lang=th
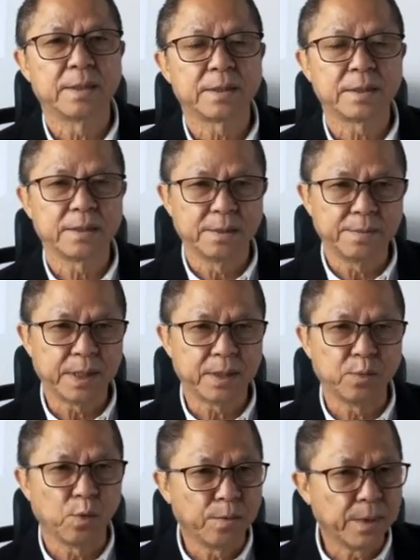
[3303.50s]
ภูมิสาร
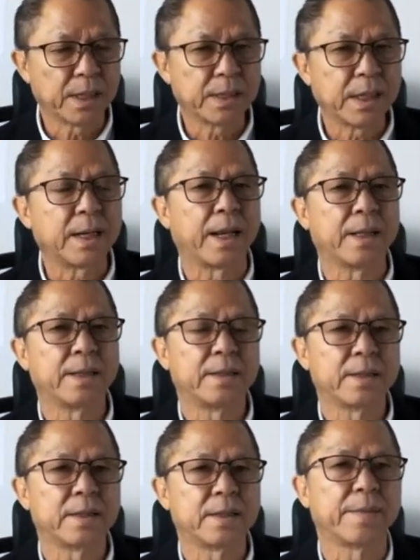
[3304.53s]
สนเทศ
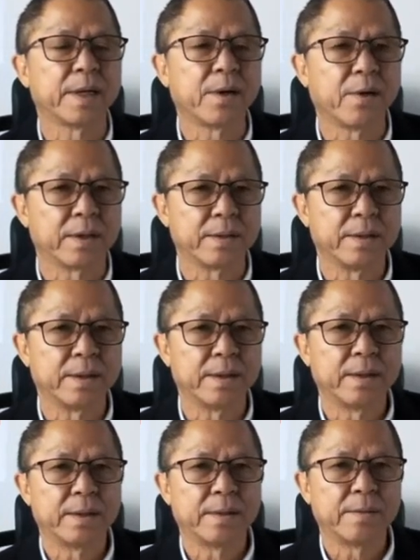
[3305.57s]
ร่วมกับผู้
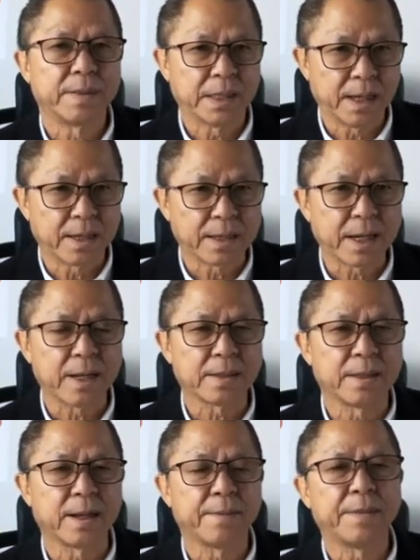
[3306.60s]
เชี่ยวชาญด้านการสร้าง
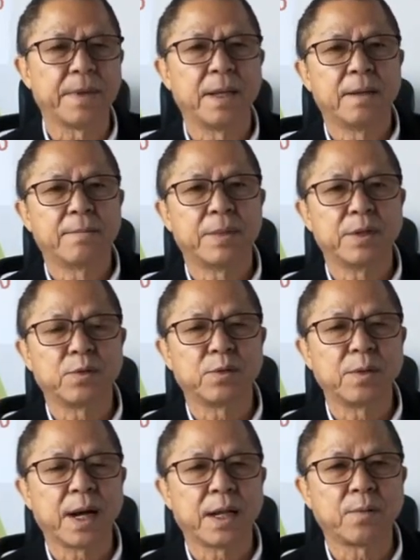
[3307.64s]
ดาวเทียมจากอังกฤษ
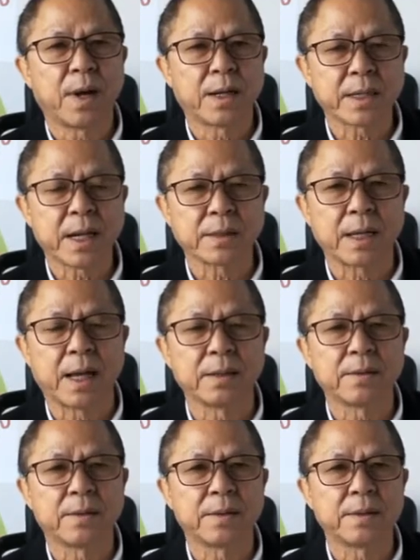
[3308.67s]
เป็นเวลา
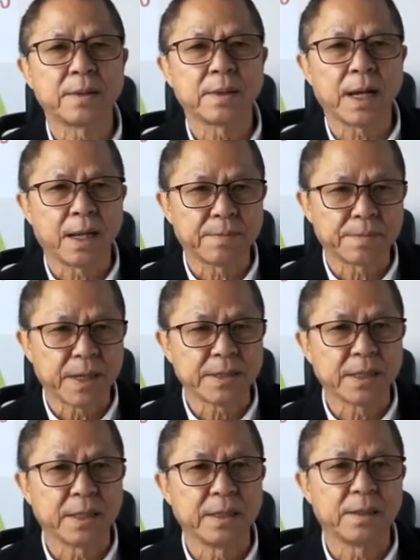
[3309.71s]
2ปี
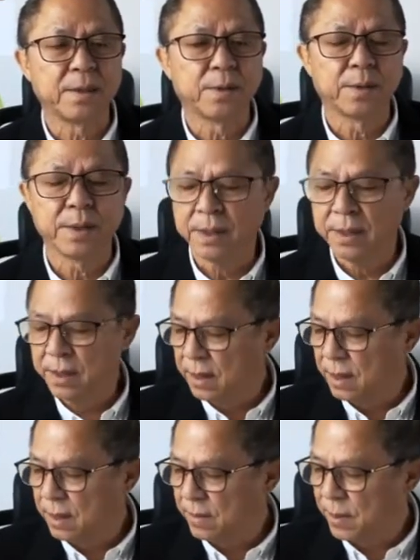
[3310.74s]
ตอนนี้
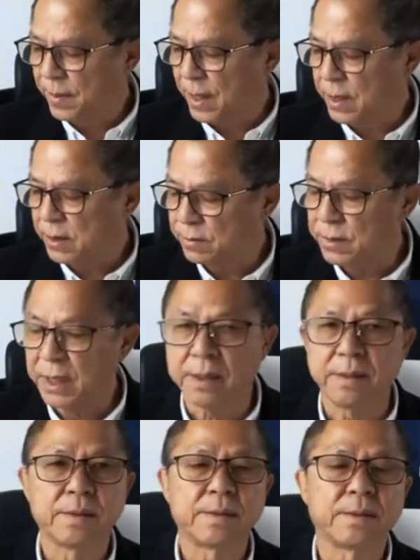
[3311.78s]
ดาวเทียมเนี่ยมาถึงประเทศ
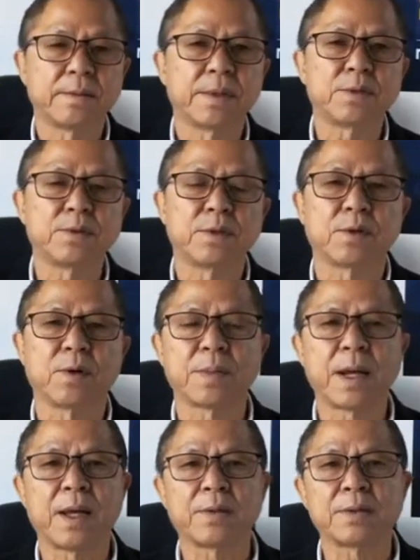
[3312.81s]
ไทยแล้วขณะนี้อยู่
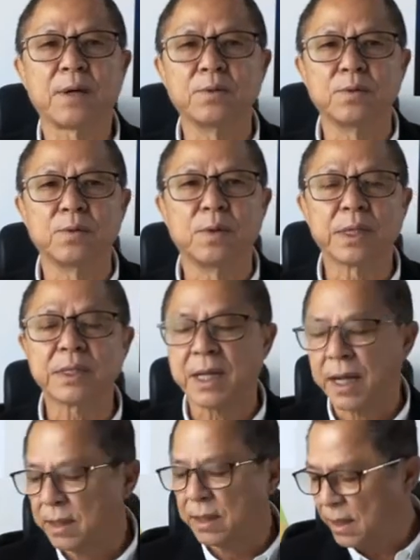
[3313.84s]
ระหว่างทดสอบ
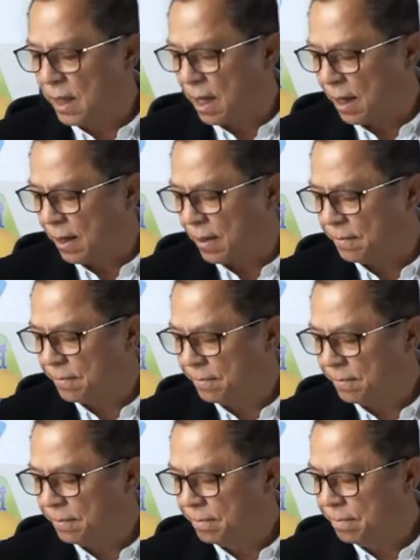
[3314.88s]
อยู่ที่ศ
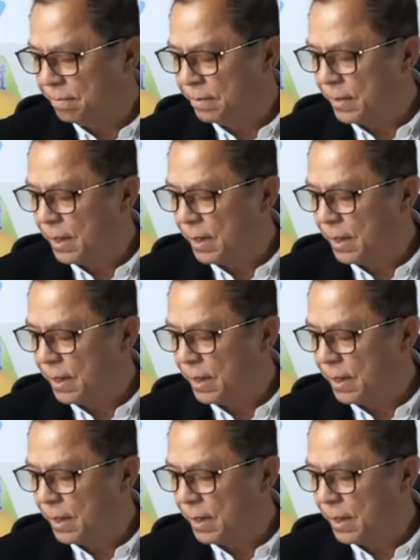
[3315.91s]
รีราชา